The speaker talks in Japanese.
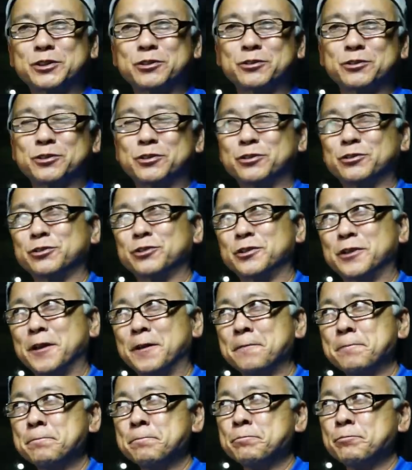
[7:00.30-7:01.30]
るということ
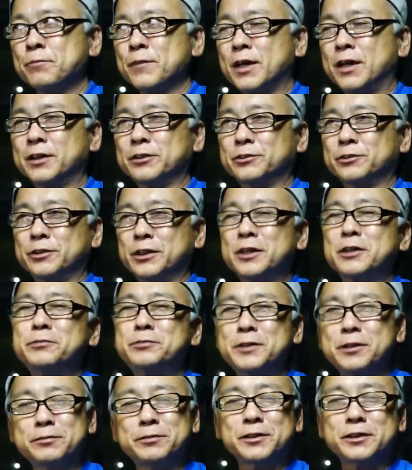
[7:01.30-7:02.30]
で、あの、
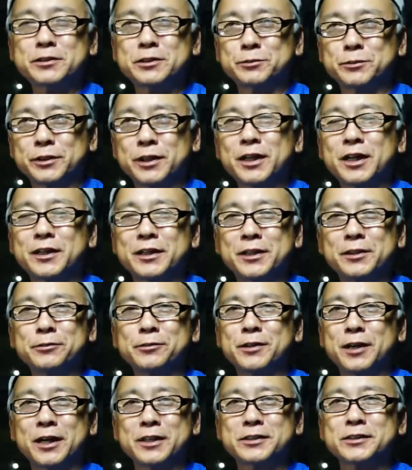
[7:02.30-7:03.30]
AF レフレックスもね、
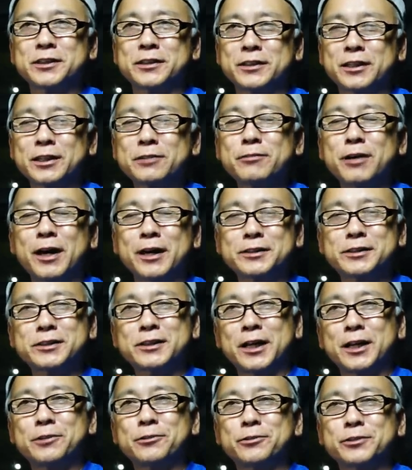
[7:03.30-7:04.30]
AF 8なんで、あれは8
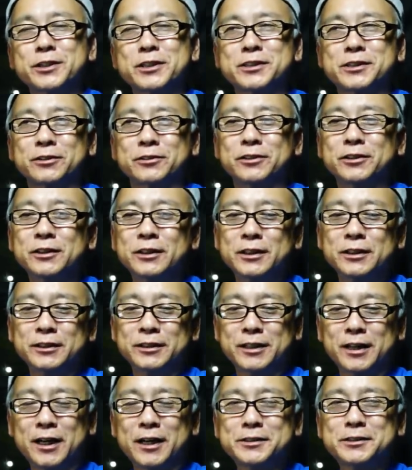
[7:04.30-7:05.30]
開放ですけど、
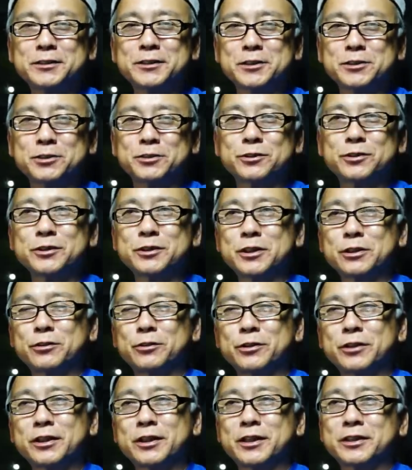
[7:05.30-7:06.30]
で、8で揃えて
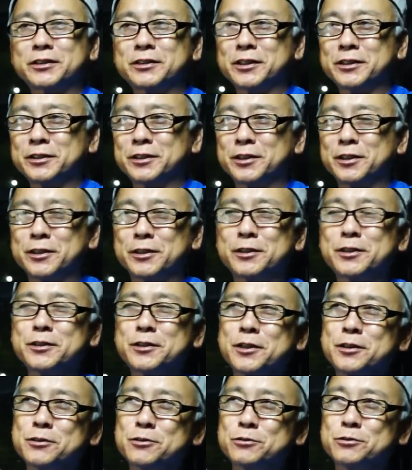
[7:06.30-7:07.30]
撮りたかったんでね、で、
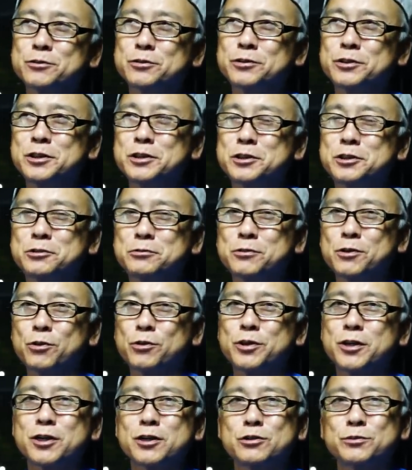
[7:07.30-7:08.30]
結局日中は
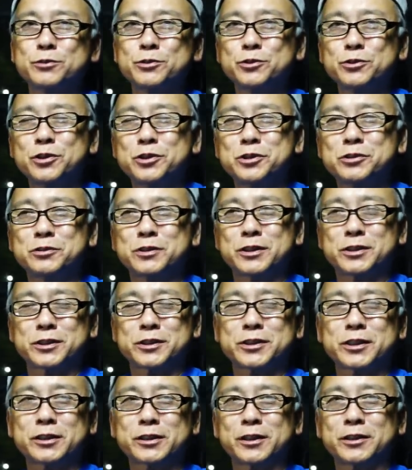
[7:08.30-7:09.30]
500分の1ぐらいし
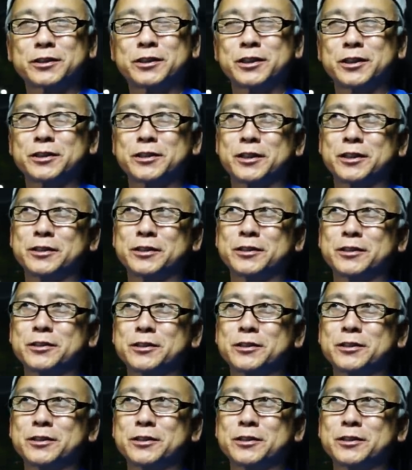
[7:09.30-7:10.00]
かシャッター切れないんで、